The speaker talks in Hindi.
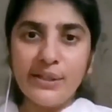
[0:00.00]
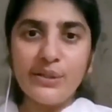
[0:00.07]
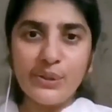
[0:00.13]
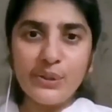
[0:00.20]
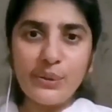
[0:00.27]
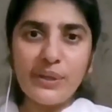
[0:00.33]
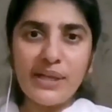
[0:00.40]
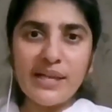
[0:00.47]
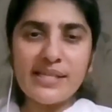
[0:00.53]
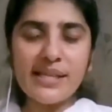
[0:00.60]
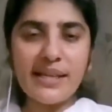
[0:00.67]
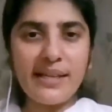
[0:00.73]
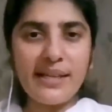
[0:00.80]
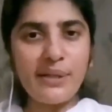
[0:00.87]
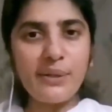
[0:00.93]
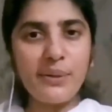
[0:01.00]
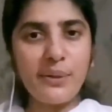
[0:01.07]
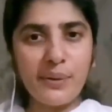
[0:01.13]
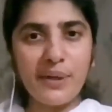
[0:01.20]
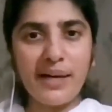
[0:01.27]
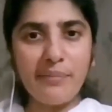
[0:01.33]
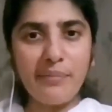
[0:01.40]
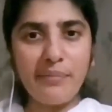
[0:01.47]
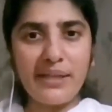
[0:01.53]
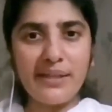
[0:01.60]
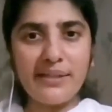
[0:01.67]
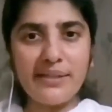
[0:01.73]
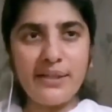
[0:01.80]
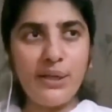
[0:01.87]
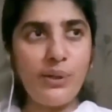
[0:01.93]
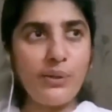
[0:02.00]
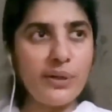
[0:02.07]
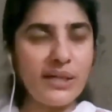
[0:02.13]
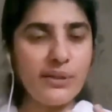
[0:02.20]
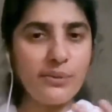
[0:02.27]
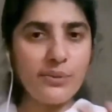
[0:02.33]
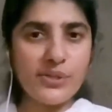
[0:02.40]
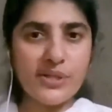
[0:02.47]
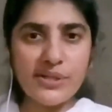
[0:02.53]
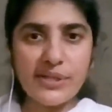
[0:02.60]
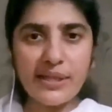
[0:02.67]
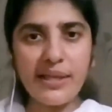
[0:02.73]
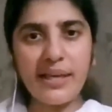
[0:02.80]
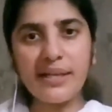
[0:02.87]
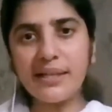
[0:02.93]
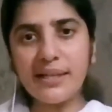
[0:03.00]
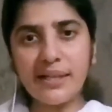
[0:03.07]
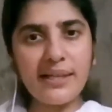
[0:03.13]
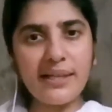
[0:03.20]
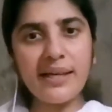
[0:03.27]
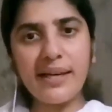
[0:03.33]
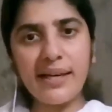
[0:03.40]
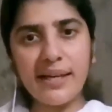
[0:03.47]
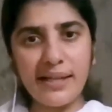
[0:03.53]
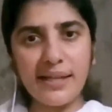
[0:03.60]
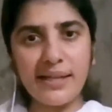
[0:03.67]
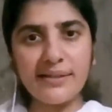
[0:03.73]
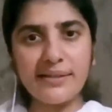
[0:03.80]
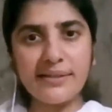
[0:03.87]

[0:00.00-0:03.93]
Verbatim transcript: तो थोड़ा सा अलग होगा अभी लोग एक दूसरे से देख कर डरेंगे